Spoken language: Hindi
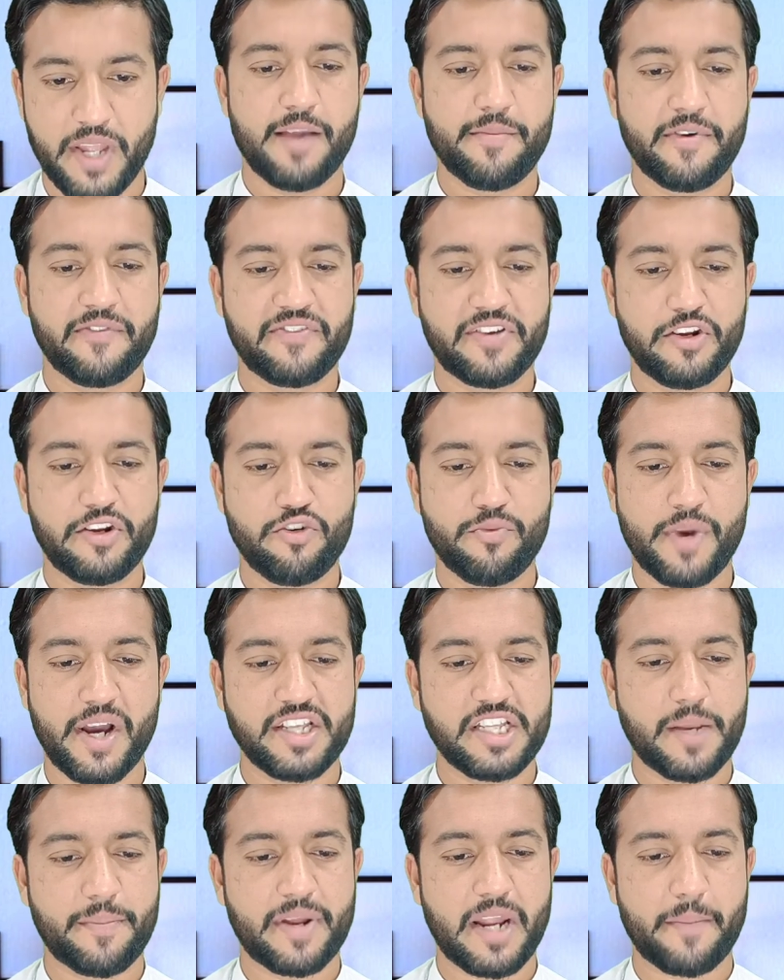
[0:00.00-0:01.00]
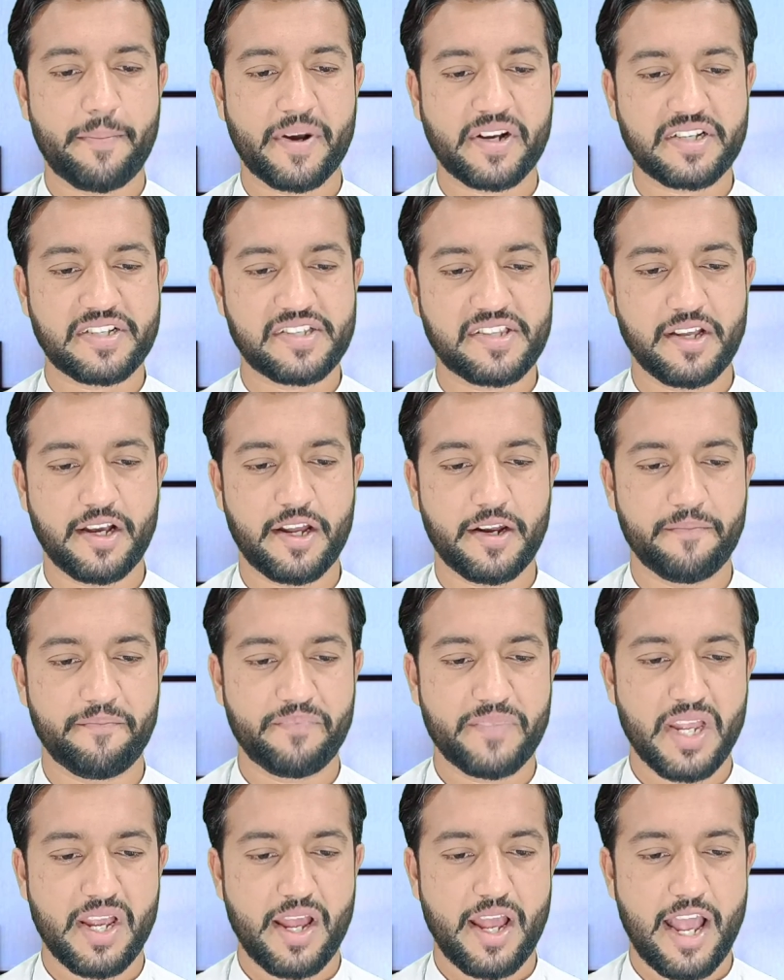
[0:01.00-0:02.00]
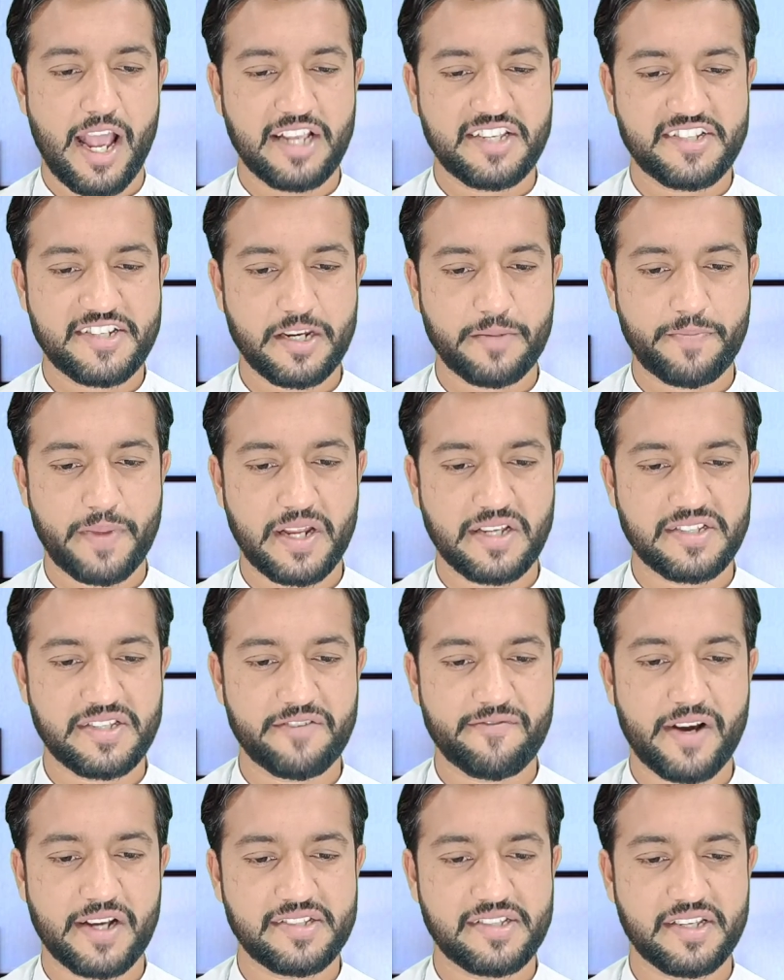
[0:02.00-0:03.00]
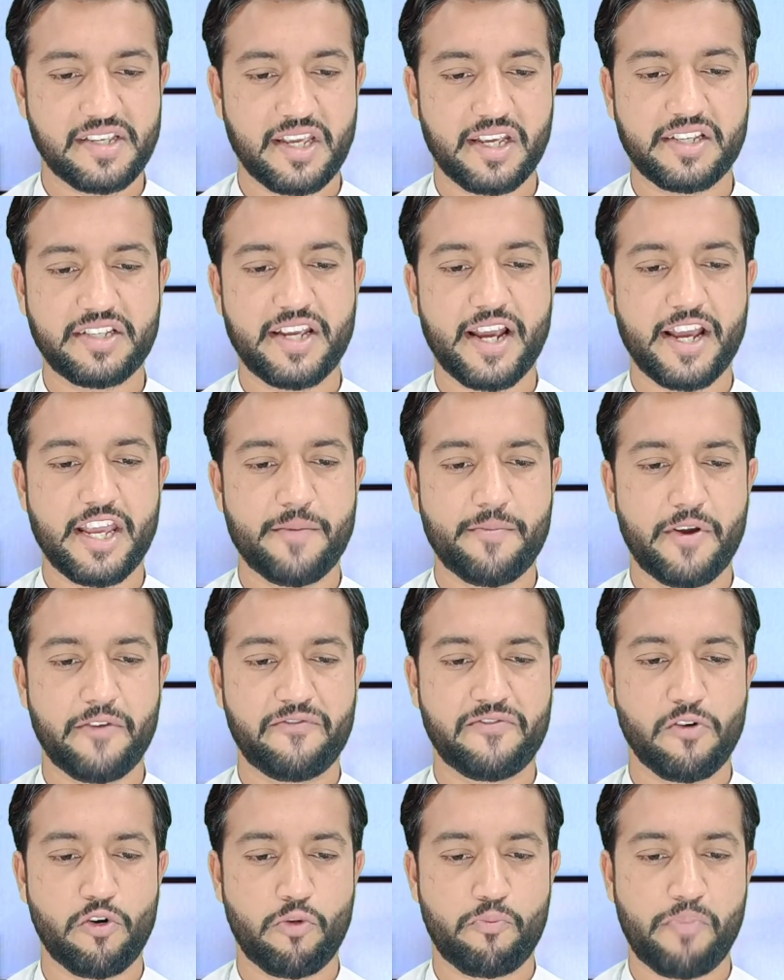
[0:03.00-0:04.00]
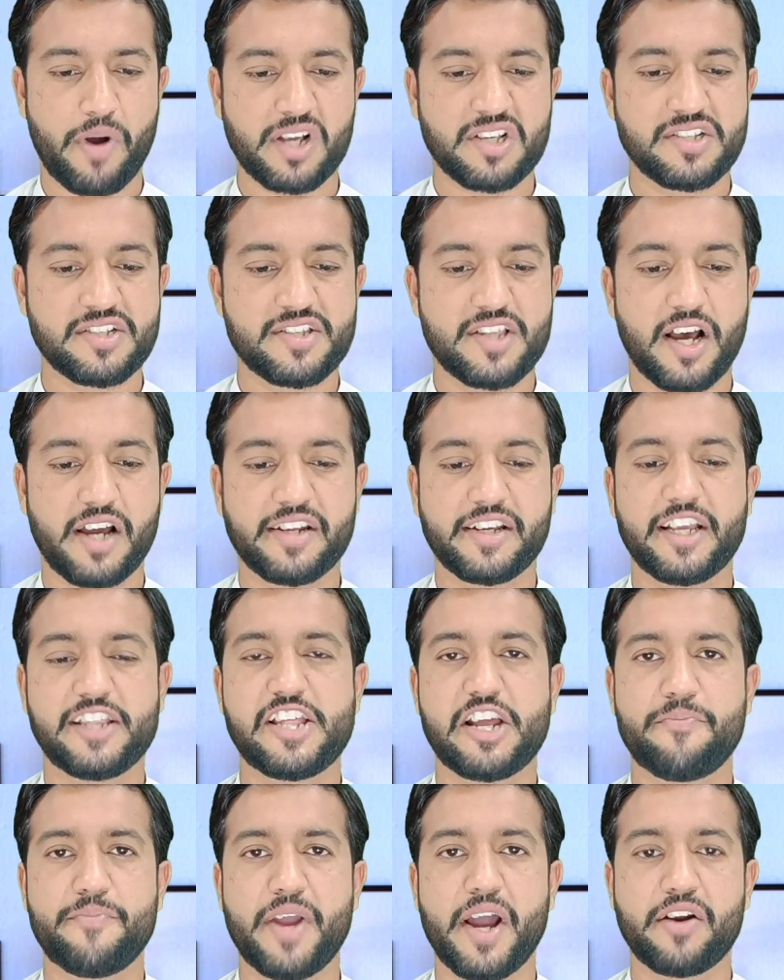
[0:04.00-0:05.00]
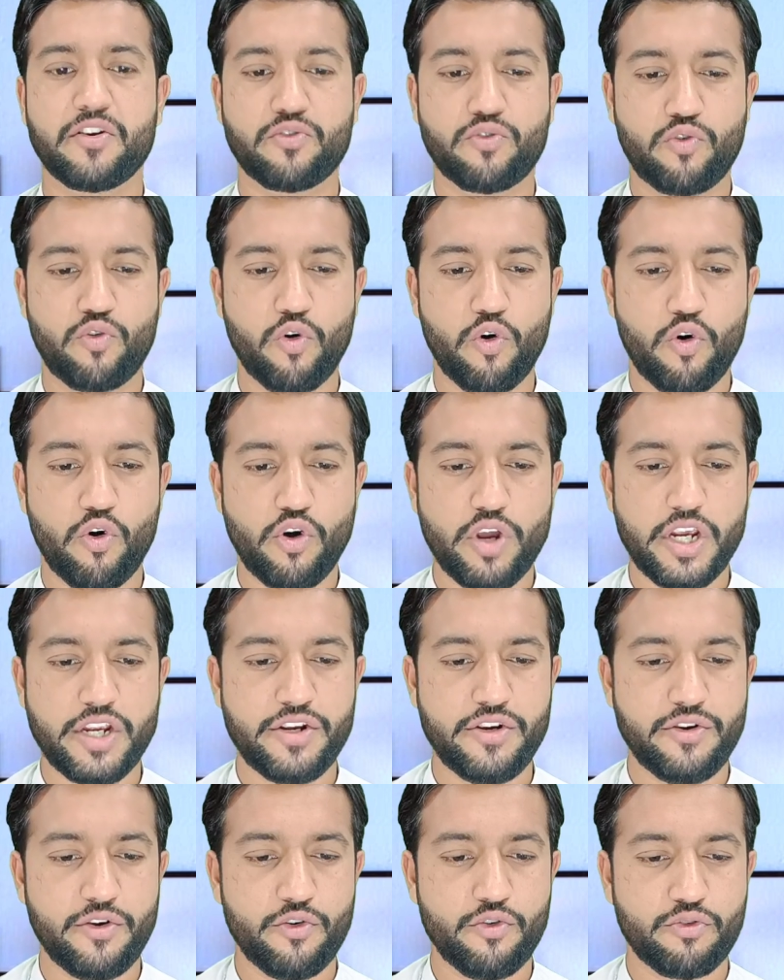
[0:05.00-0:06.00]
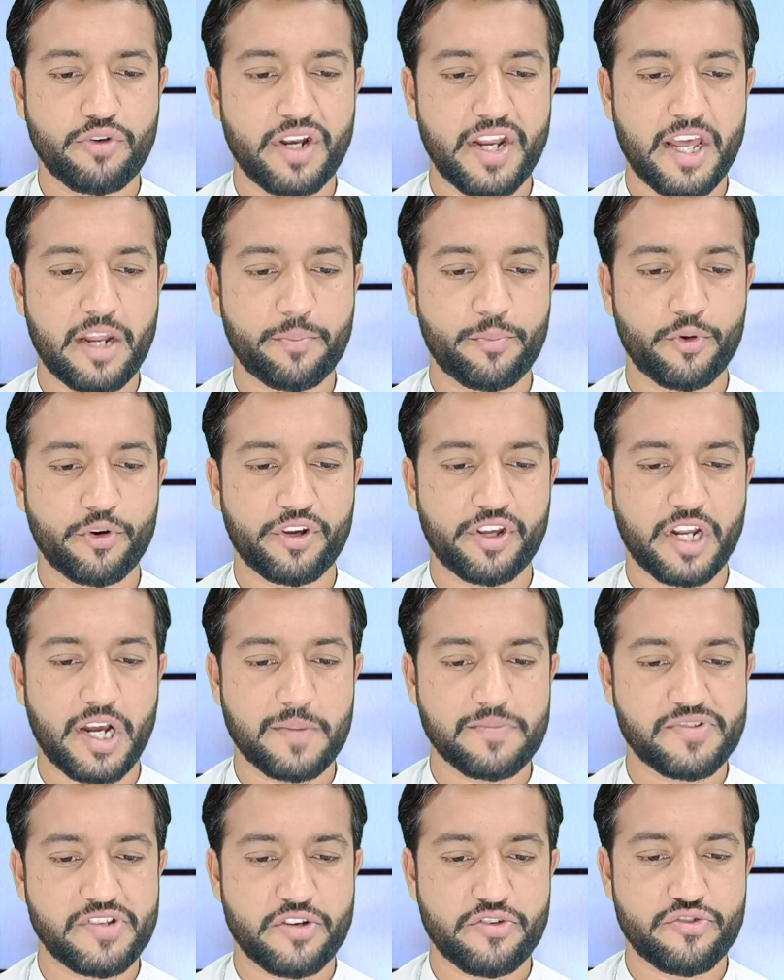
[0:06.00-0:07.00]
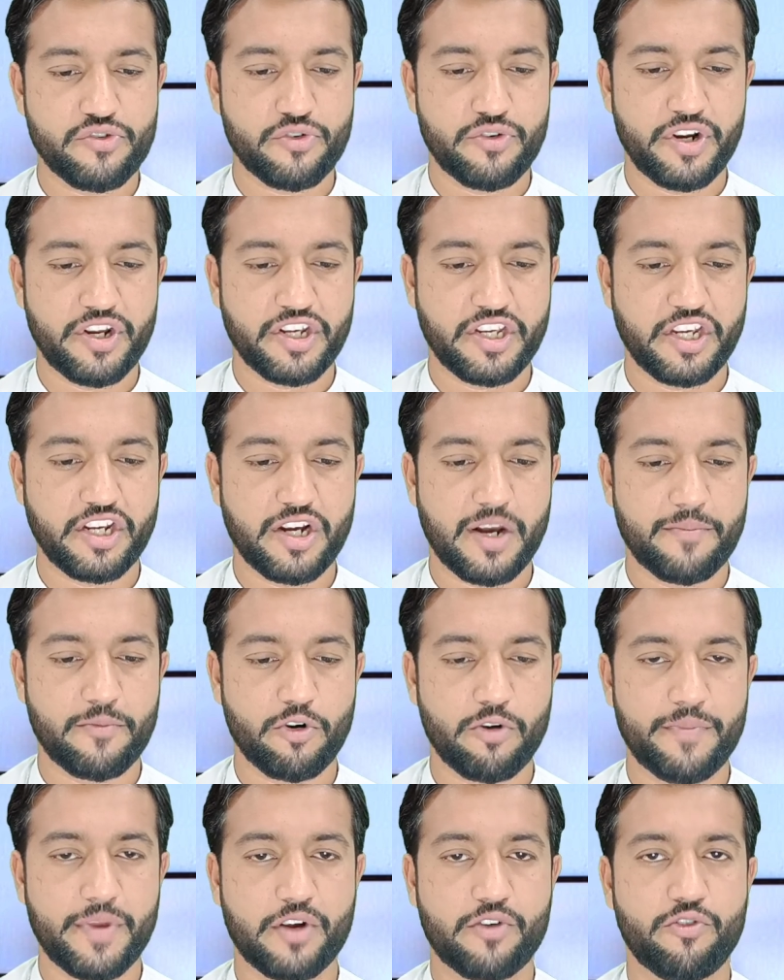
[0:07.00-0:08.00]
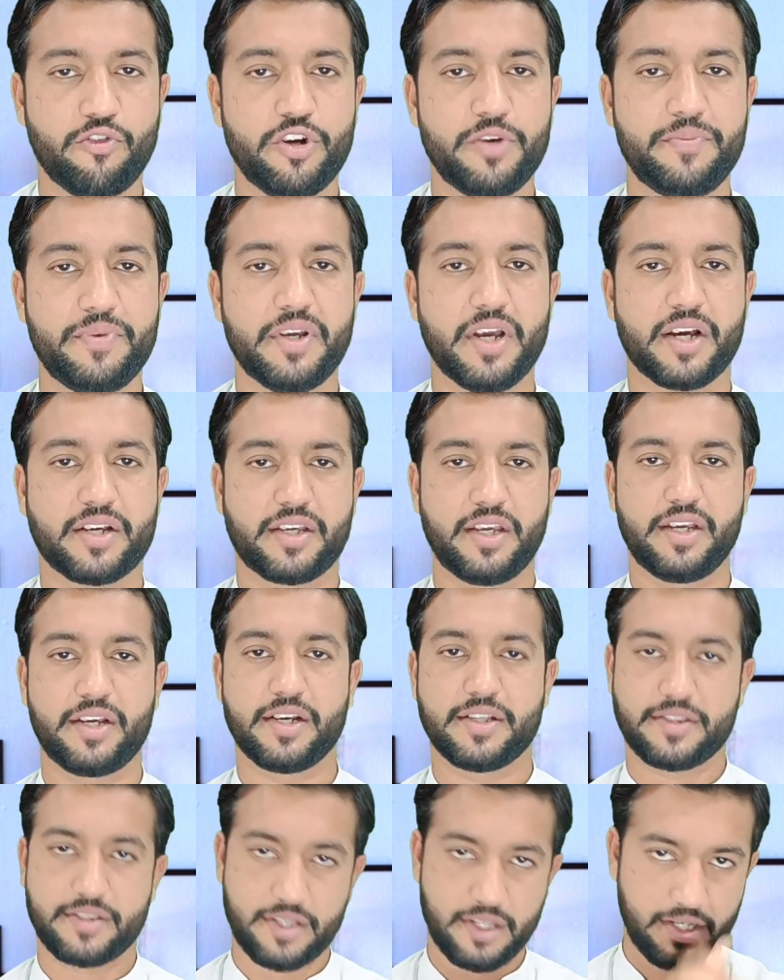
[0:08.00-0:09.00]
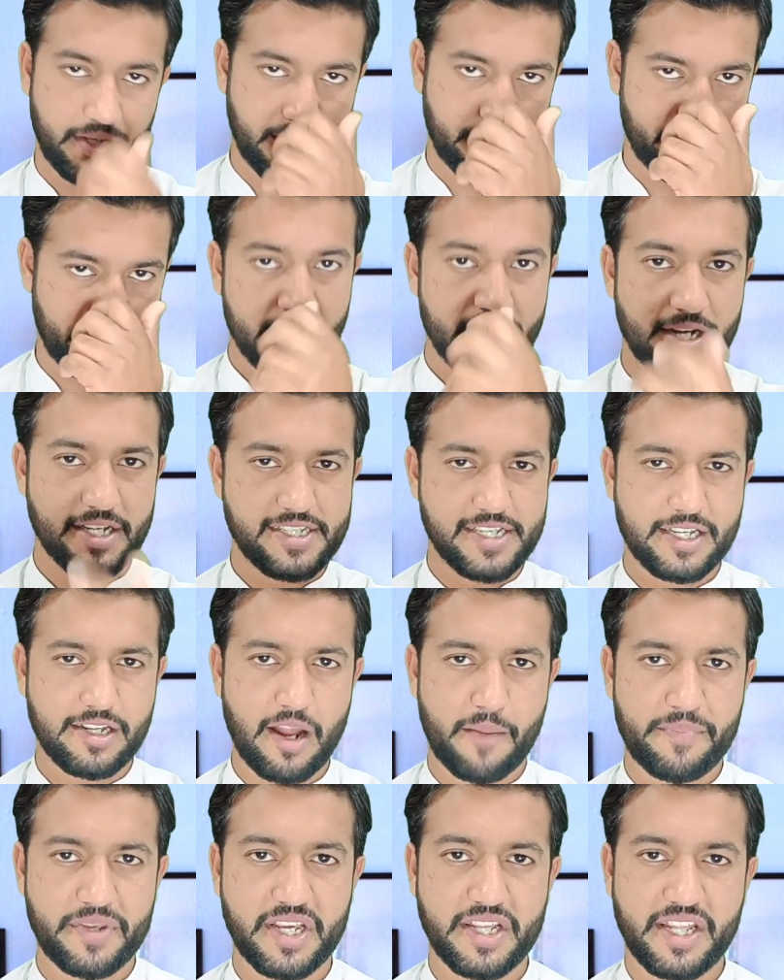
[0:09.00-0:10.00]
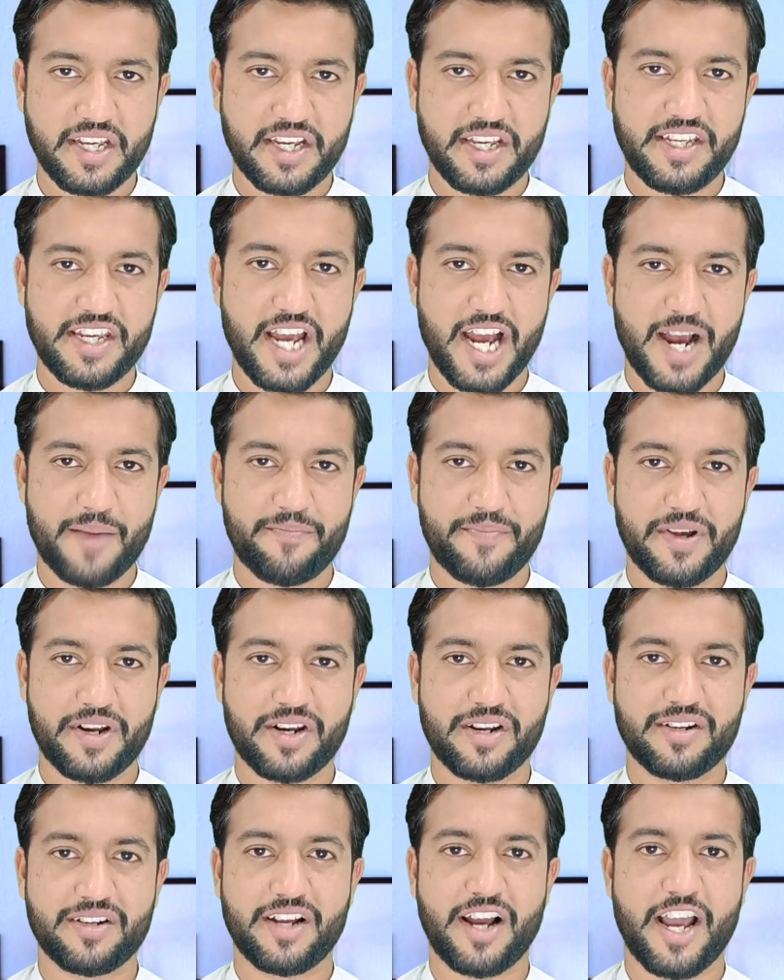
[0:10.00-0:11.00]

एम एफ की नुमाइंदा भरा पाकिस्तान एस्टर पेरिस दवाजे आई एम एफ और पाकिस्तान के दरमियान कोई न्यूक्लियर प्रोग्राम से जोड़ने की खबरों में कोई भी हकीकत नहीं नाजिक आप ये देखिए यहाँ पर